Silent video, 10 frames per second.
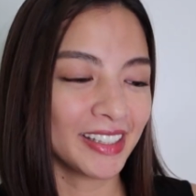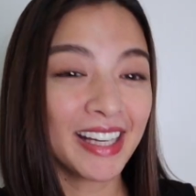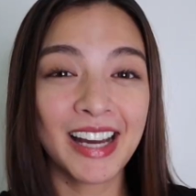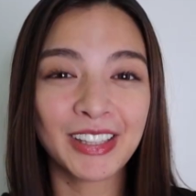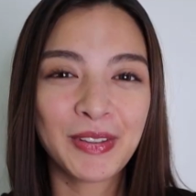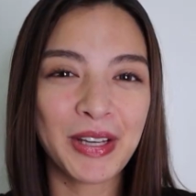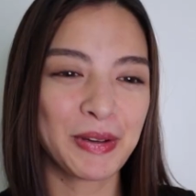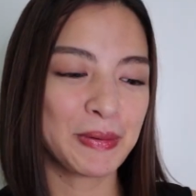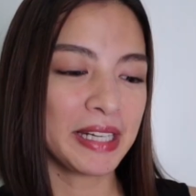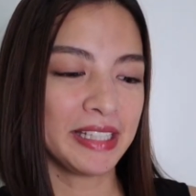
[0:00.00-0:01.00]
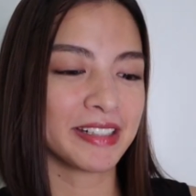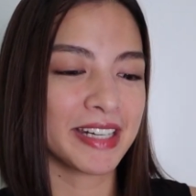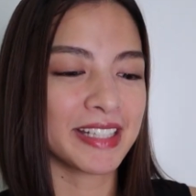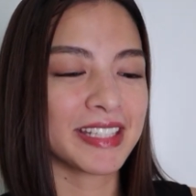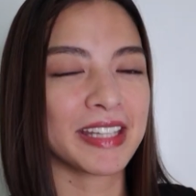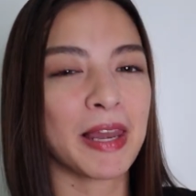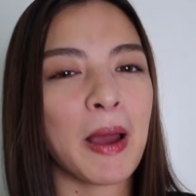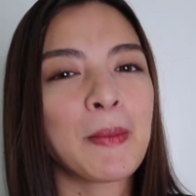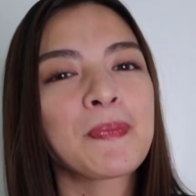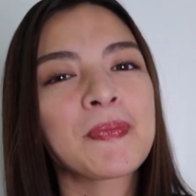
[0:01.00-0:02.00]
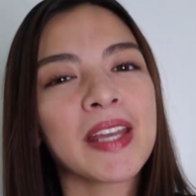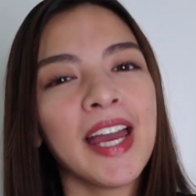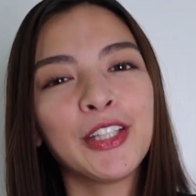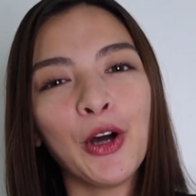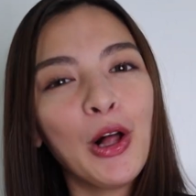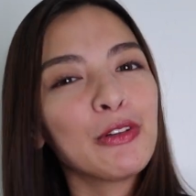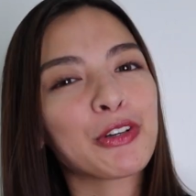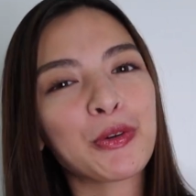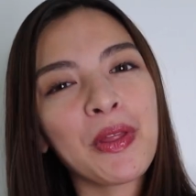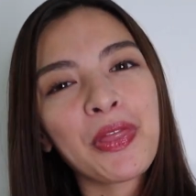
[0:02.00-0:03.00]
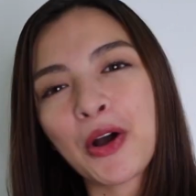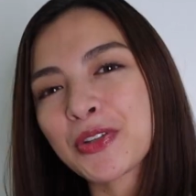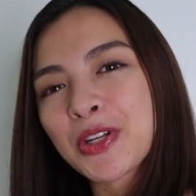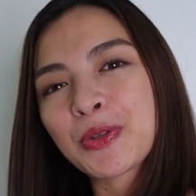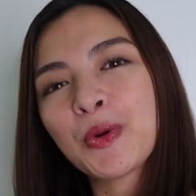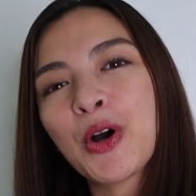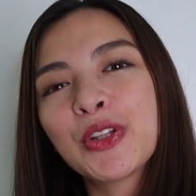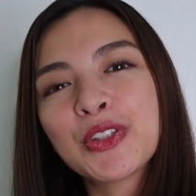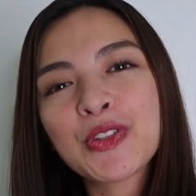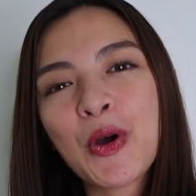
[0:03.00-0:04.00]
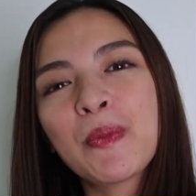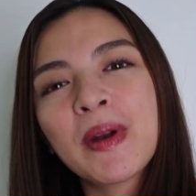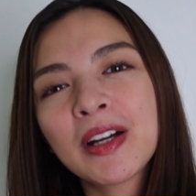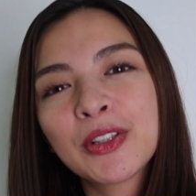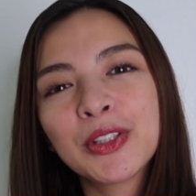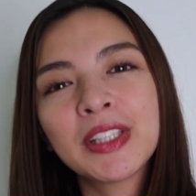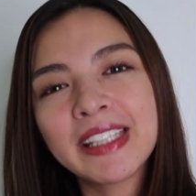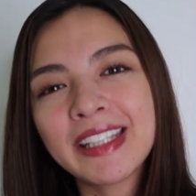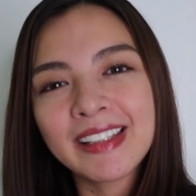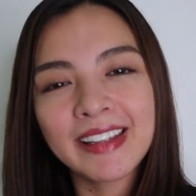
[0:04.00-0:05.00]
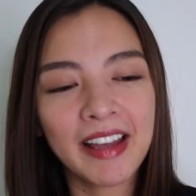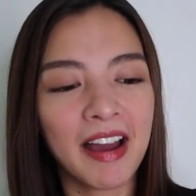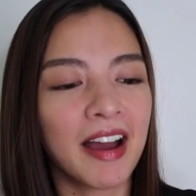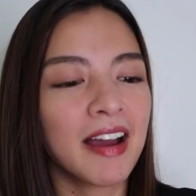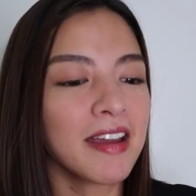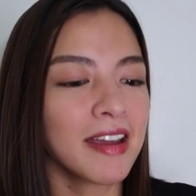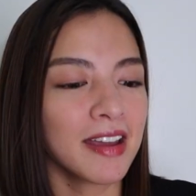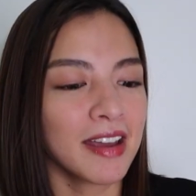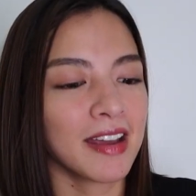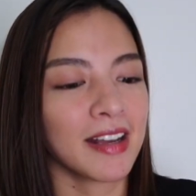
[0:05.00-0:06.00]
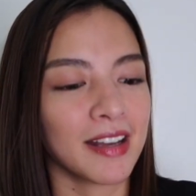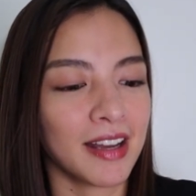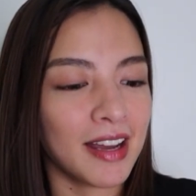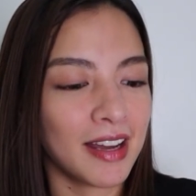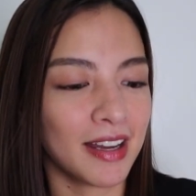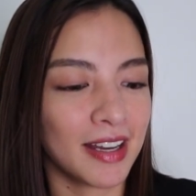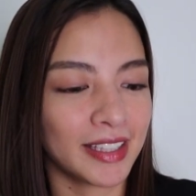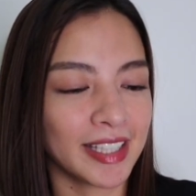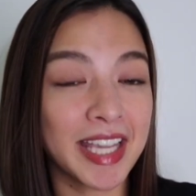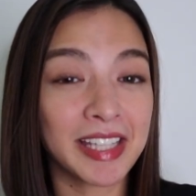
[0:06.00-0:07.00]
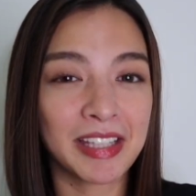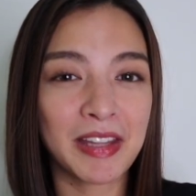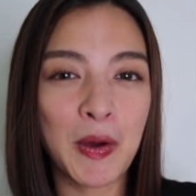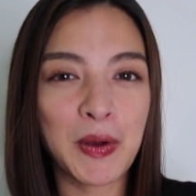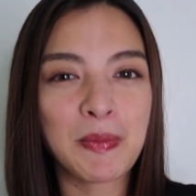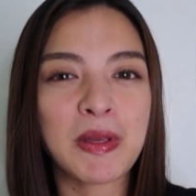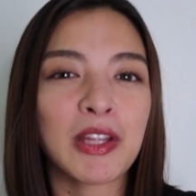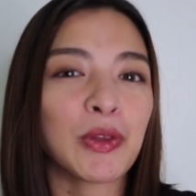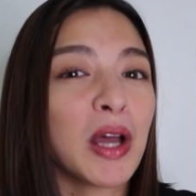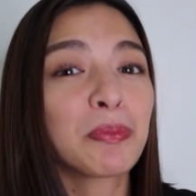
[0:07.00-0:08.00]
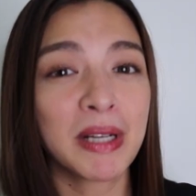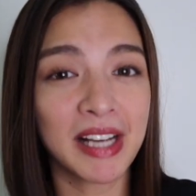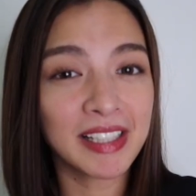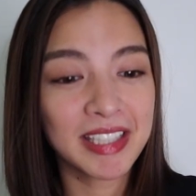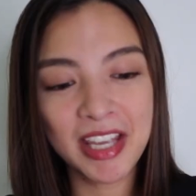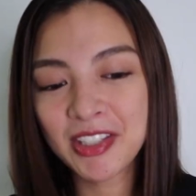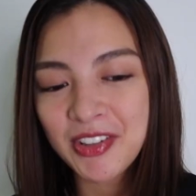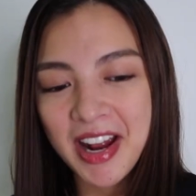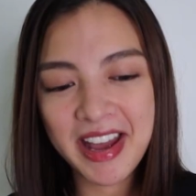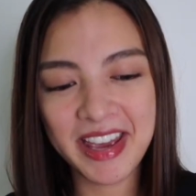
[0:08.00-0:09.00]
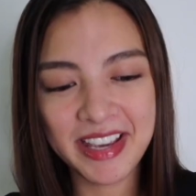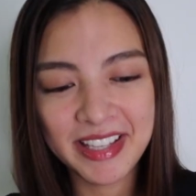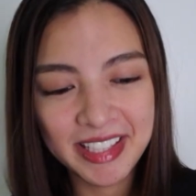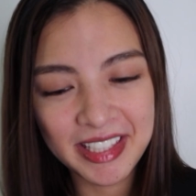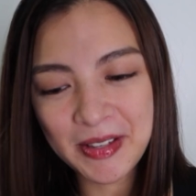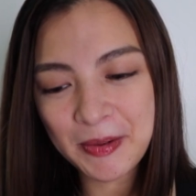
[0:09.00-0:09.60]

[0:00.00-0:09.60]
Nakakatawa yung mga earrings nila. And all for 1,001. Sobrang good deal na. uh, excited na ako gamitin to at mag-accessorize.